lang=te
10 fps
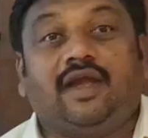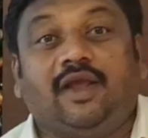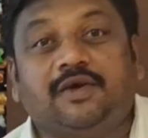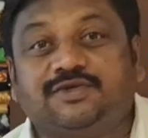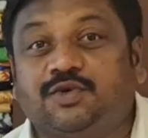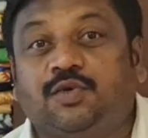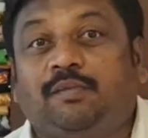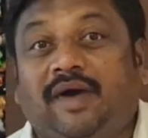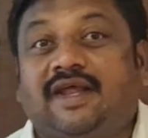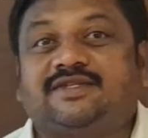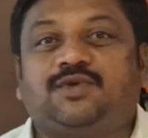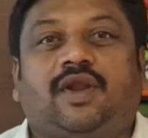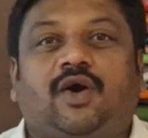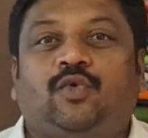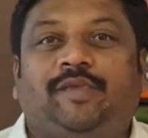ఈరోజు మన
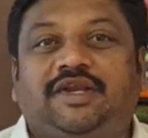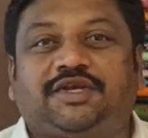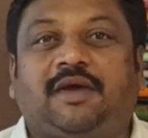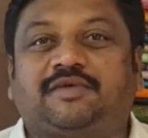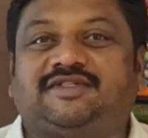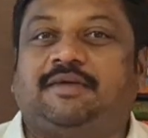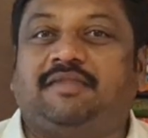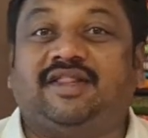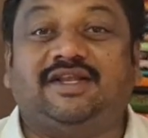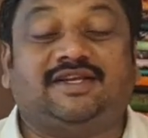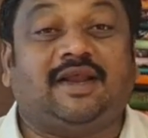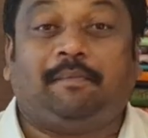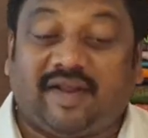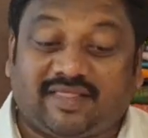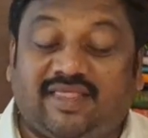జోరా ఉమెన్ షాప్కి సంబంధించిన
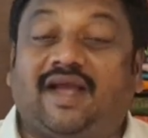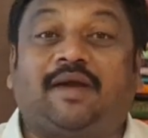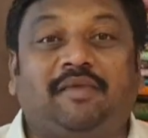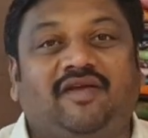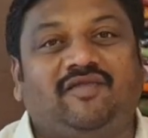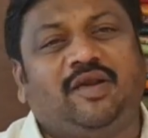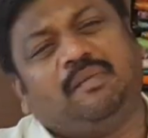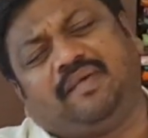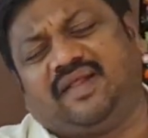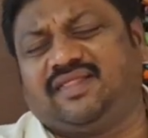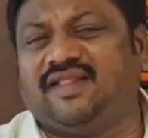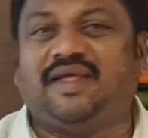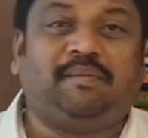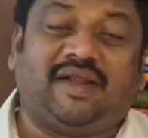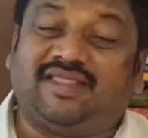ప్రత్యేకమైన వీడియో
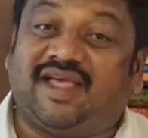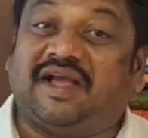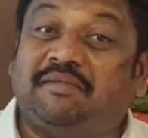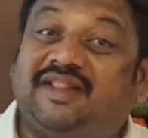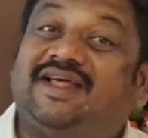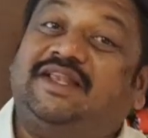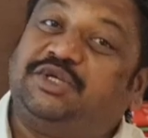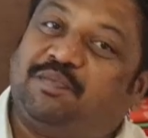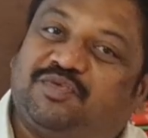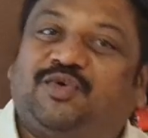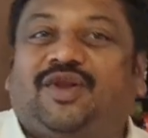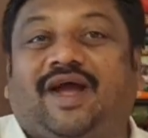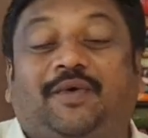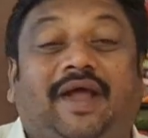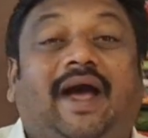ప్రతిదీ ప్రత్యేకమైనది అని చెప్తూ
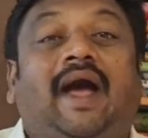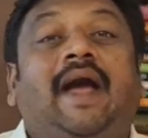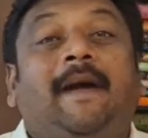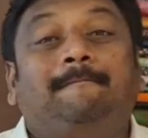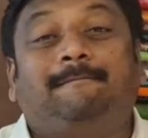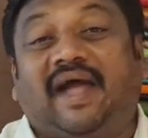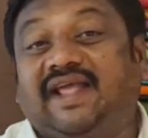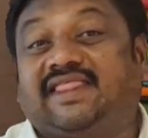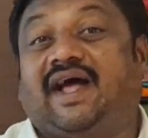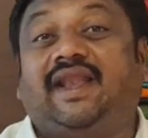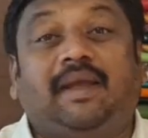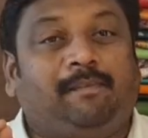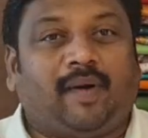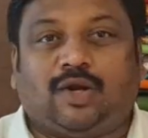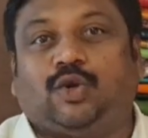ఉన్నా కూడా పైతాని
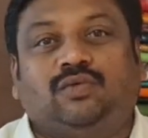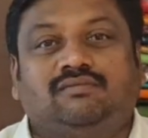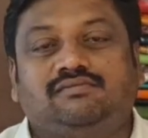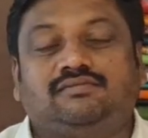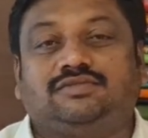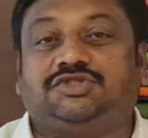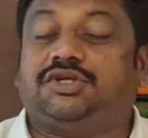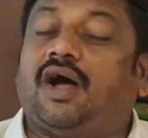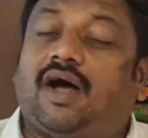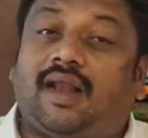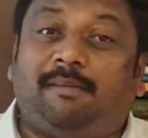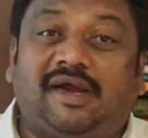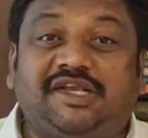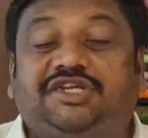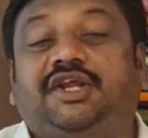పట్టు చాలా
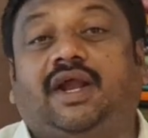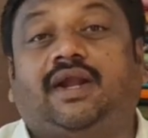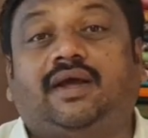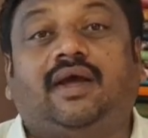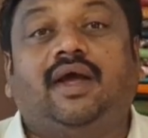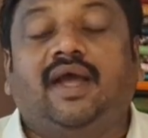మంచి రేటు